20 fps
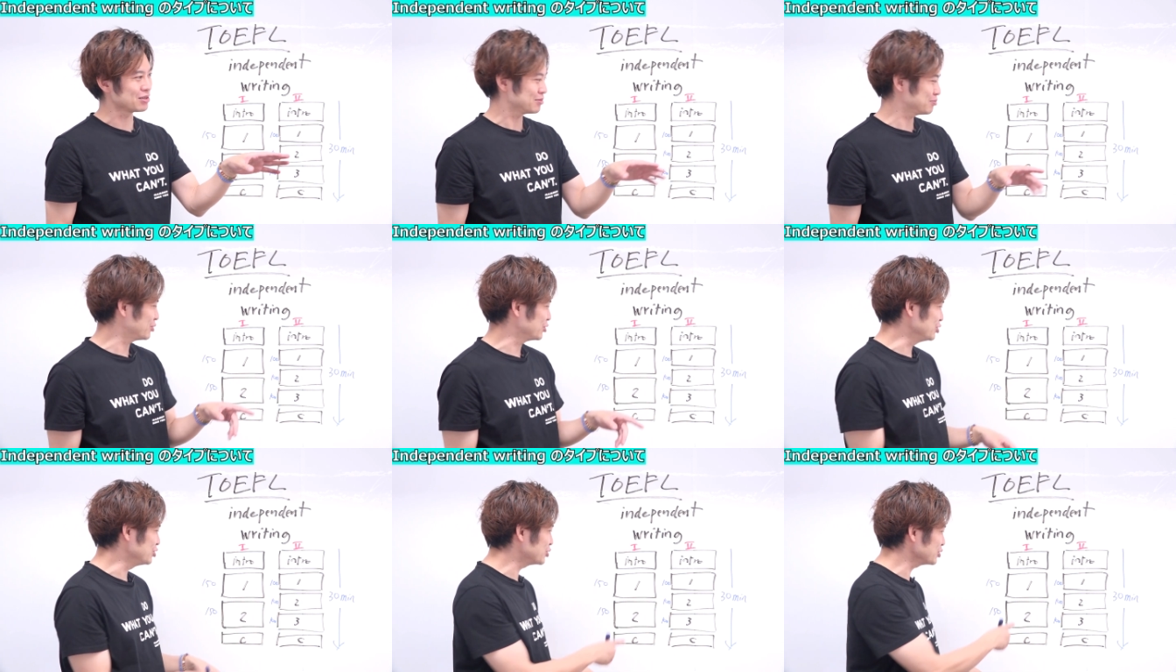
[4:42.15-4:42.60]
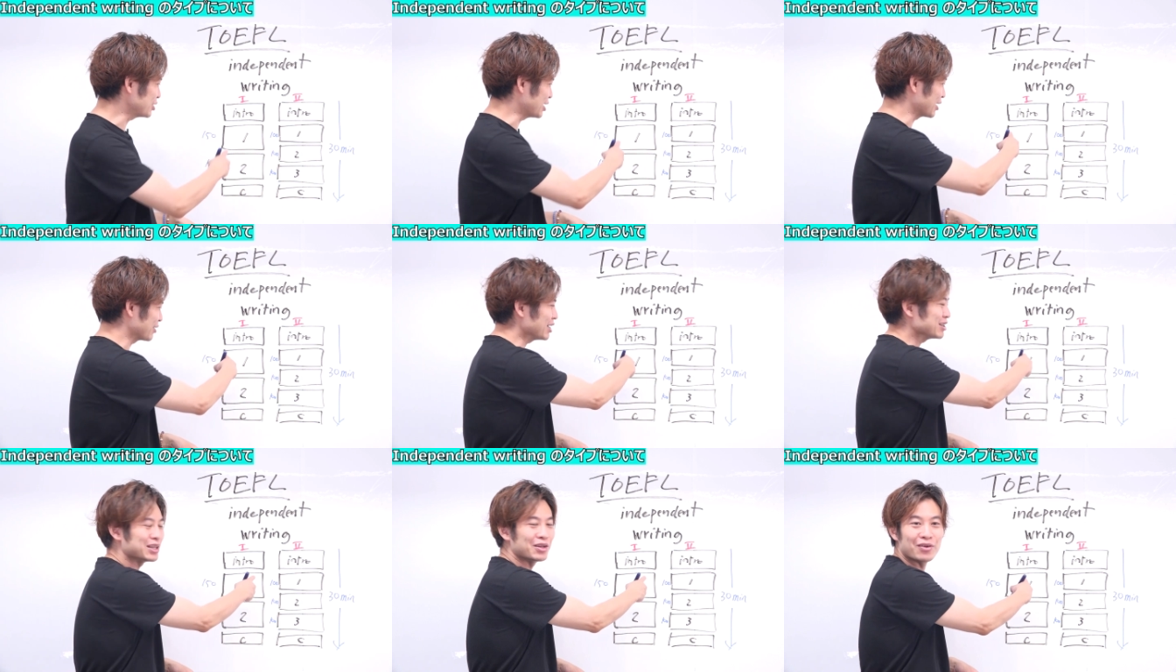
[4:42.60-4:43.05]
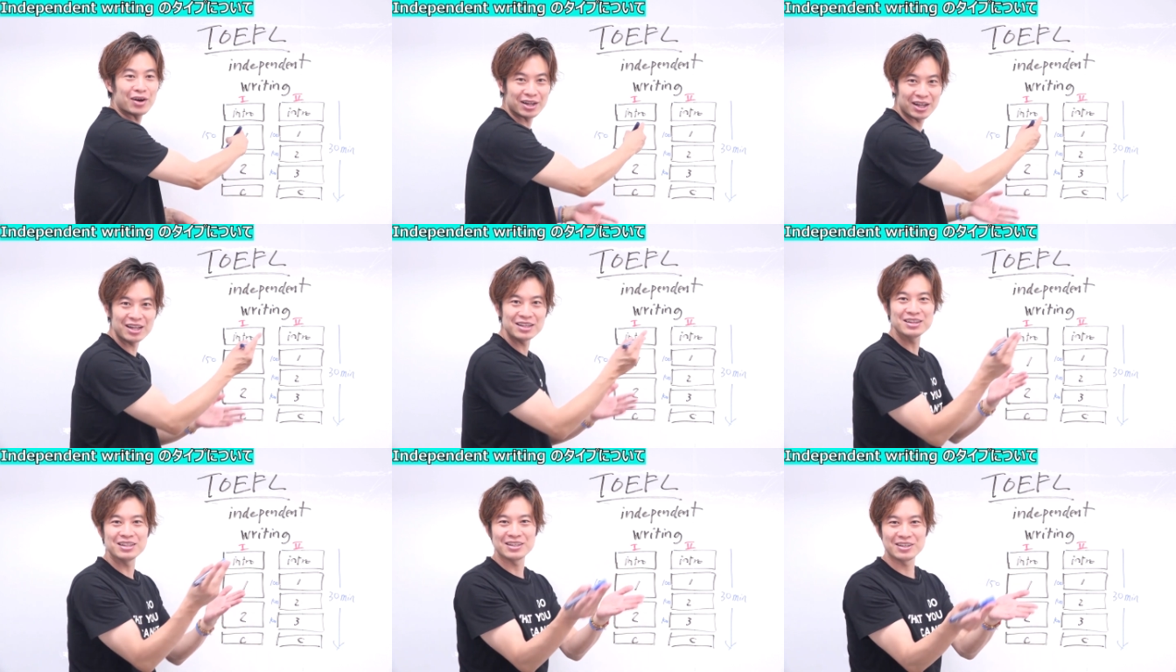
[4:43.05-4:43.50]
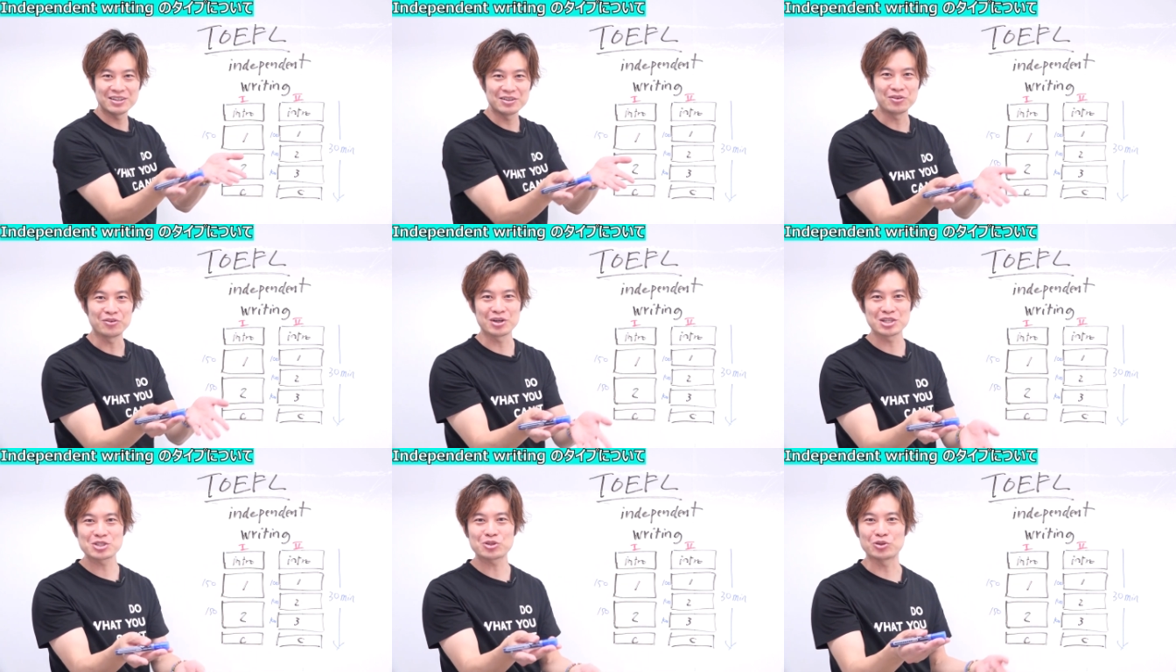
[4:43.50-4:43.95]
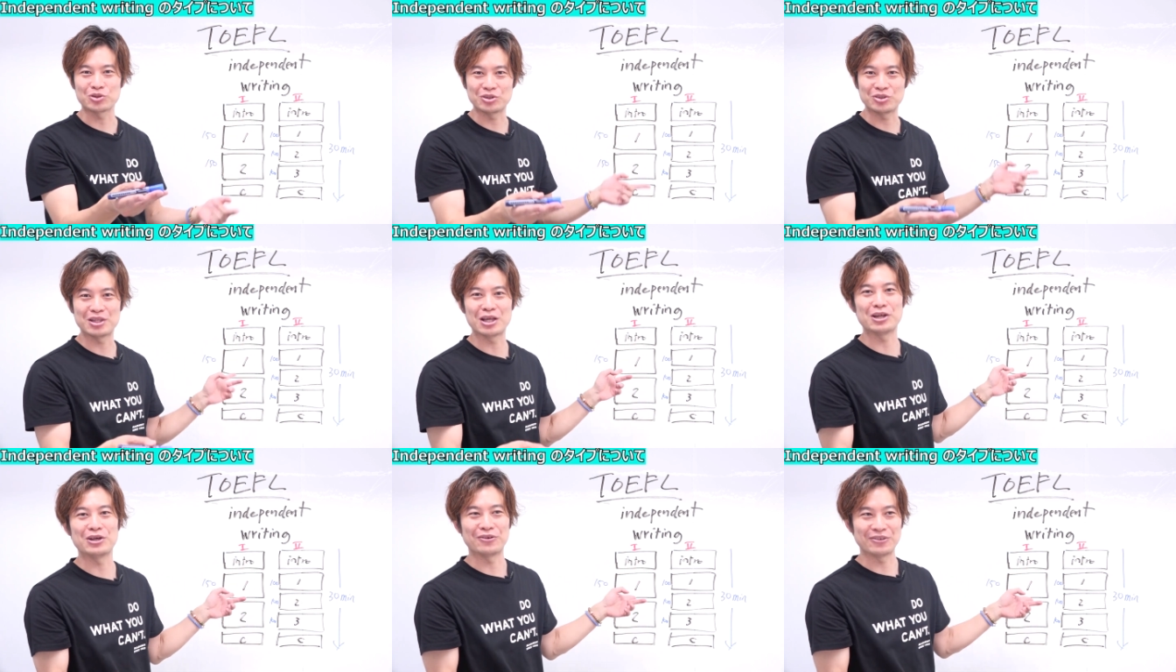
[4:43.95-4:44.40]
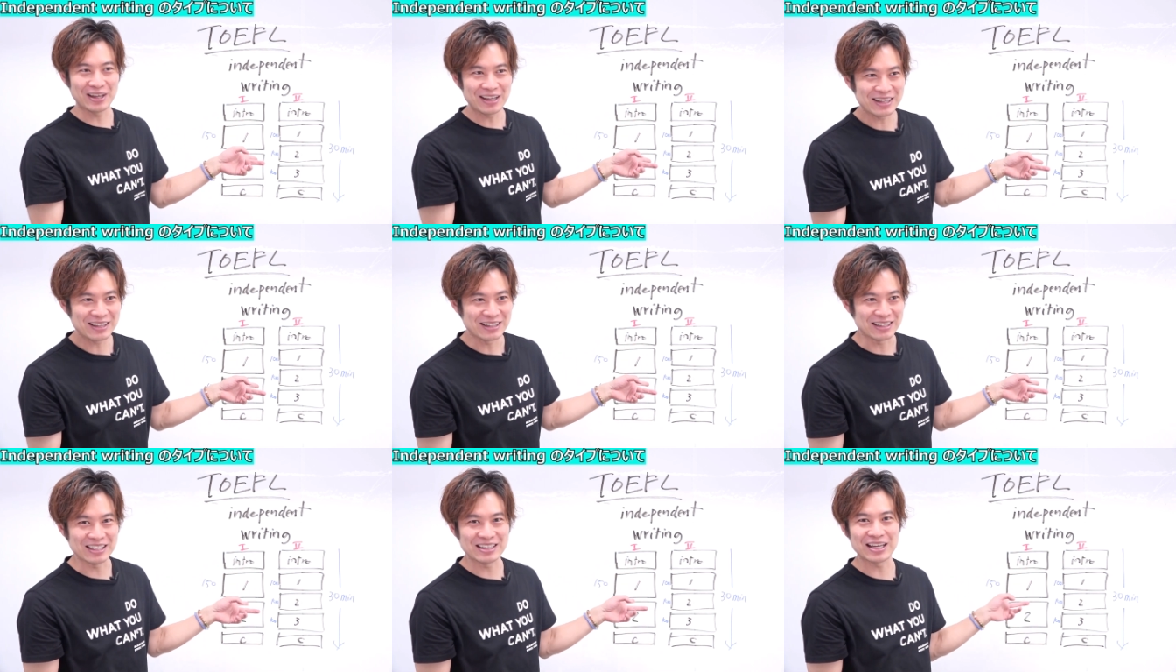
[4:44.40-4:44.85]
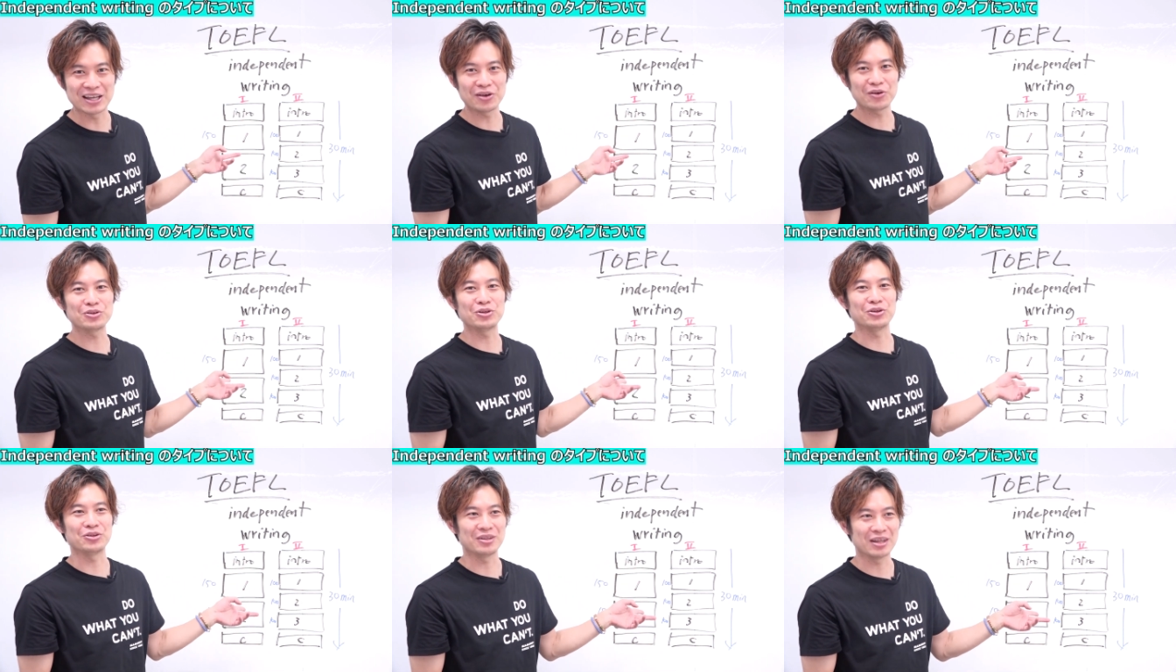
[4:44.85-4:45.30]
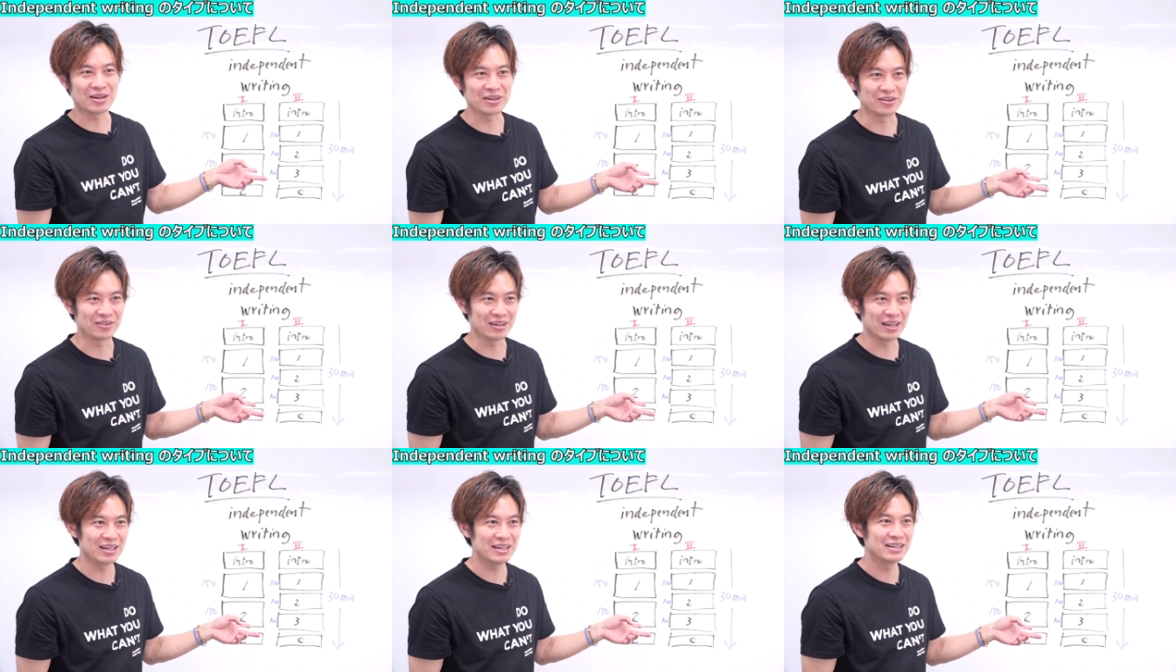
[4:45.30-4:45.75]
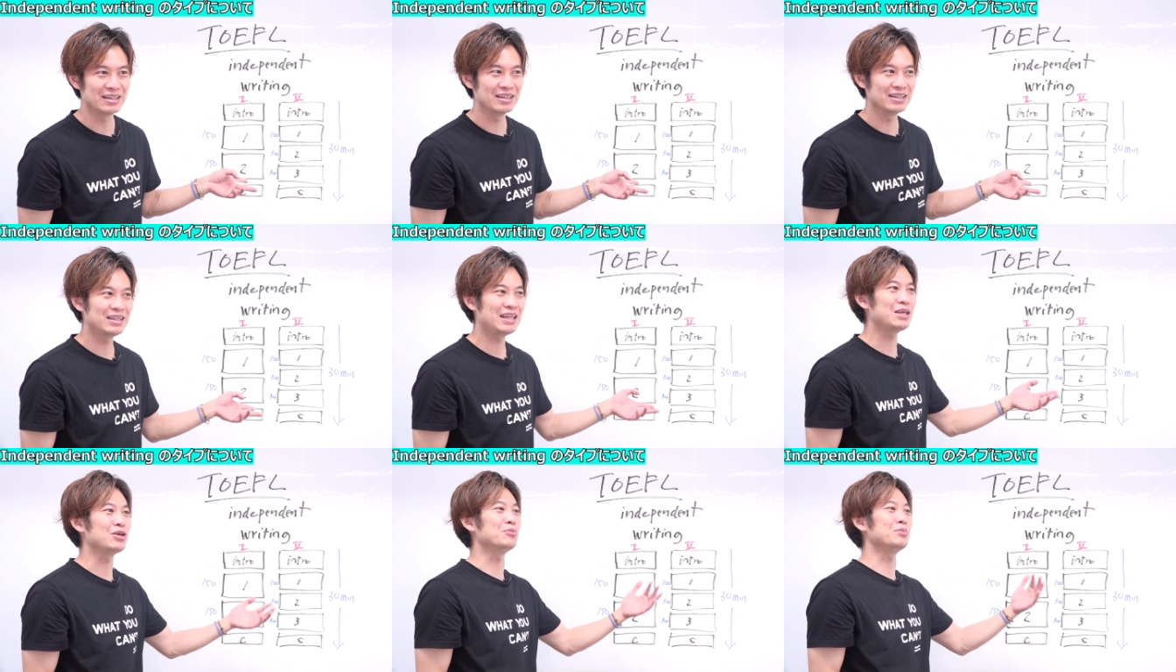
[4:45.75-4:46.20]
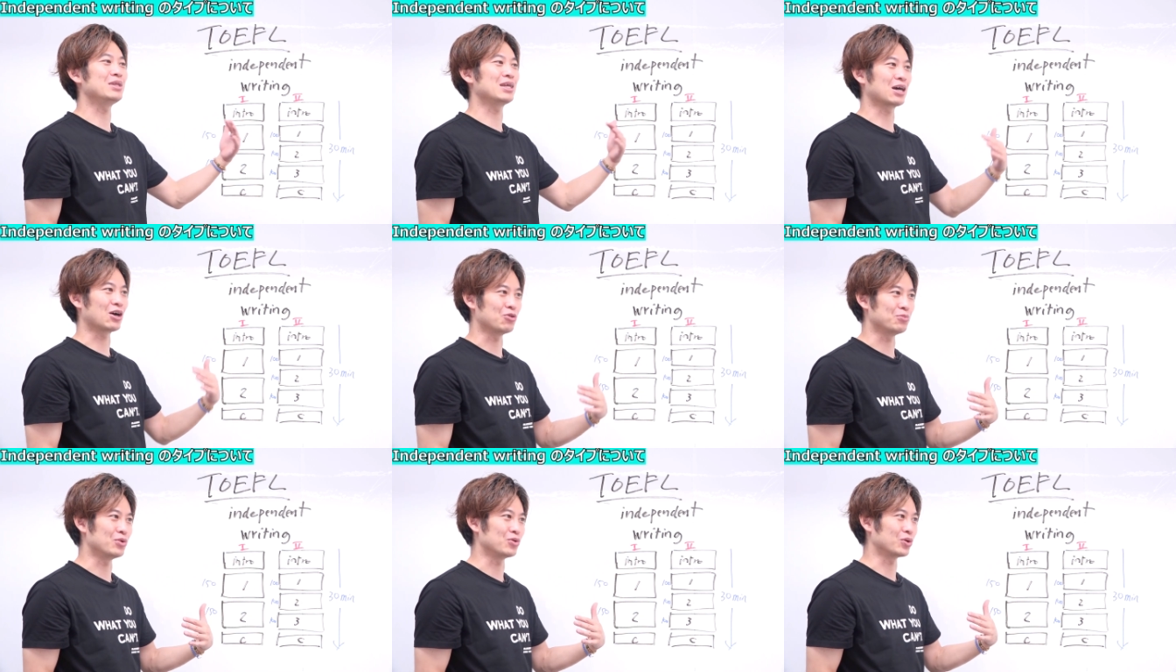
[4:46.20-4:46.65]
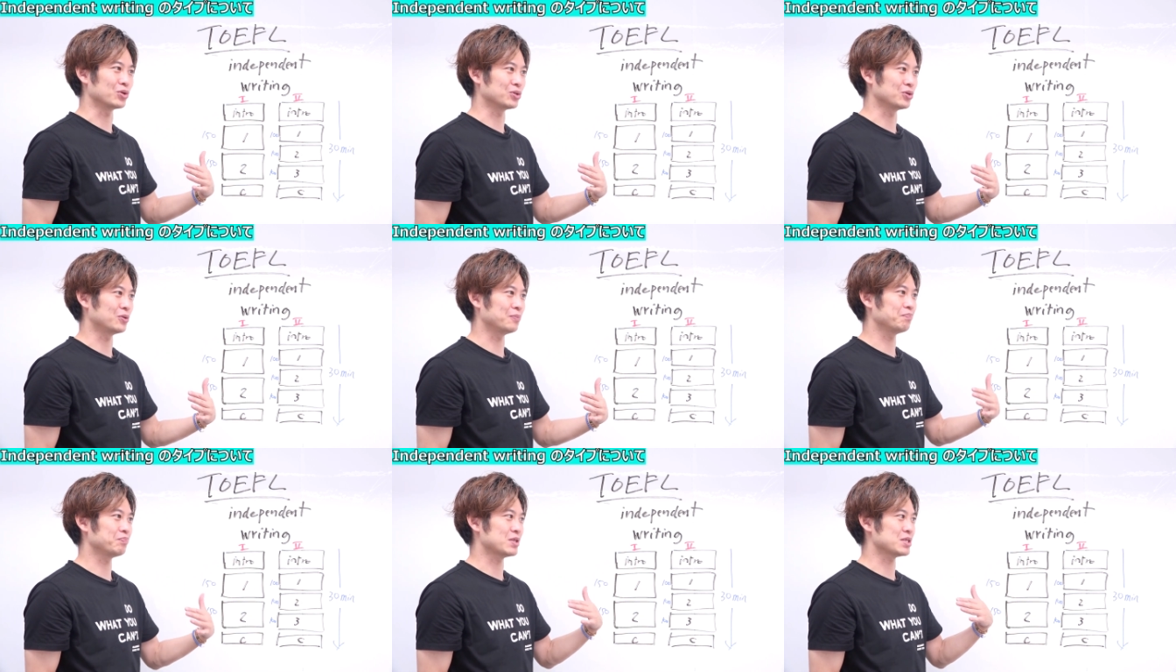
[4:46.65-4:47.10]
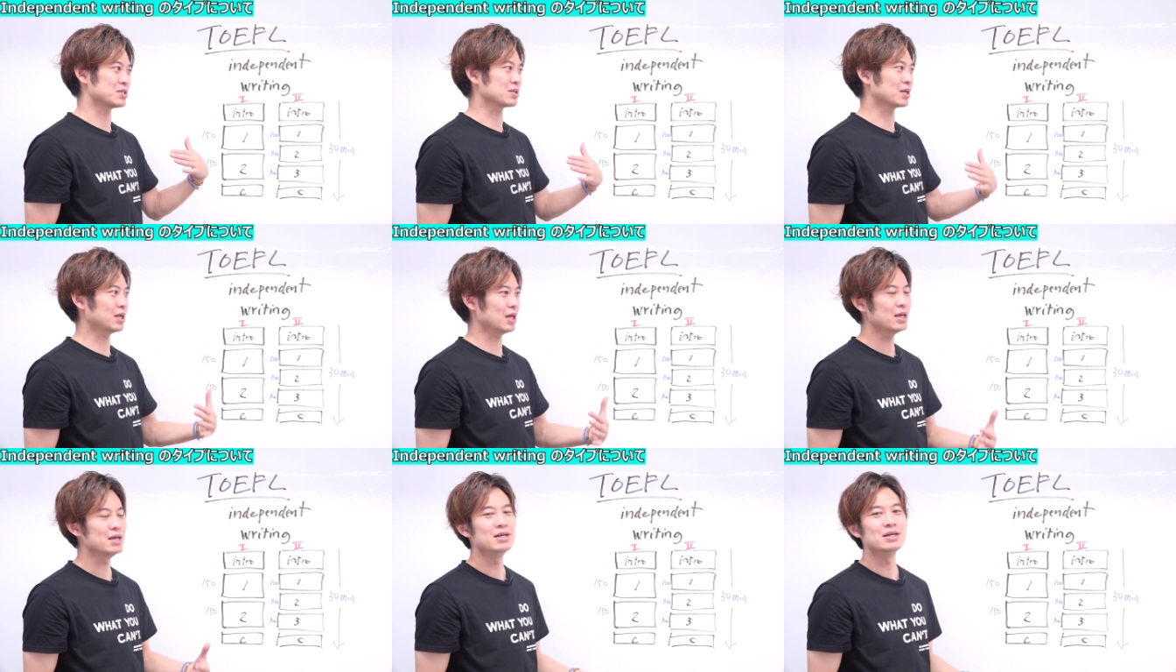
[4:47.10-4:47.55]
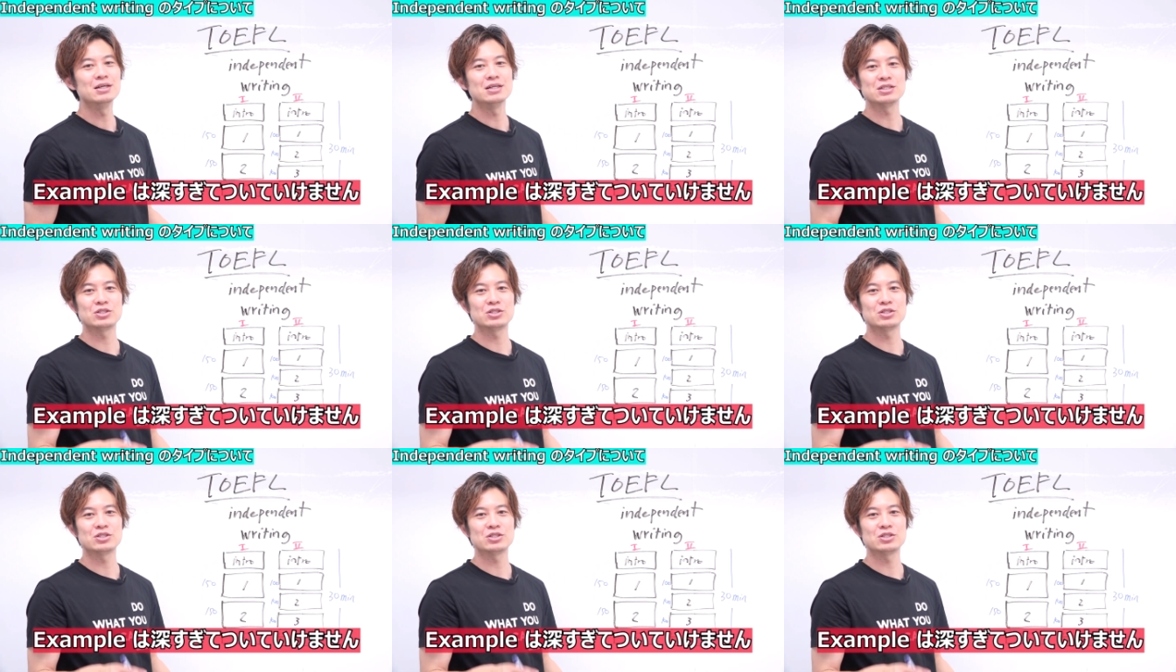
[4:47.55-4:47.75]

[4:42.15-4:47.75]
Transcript: もう言うことなくなったのかな同じこと言ってるよね似たようなこと言ってるよねって読み手が思うことですかね。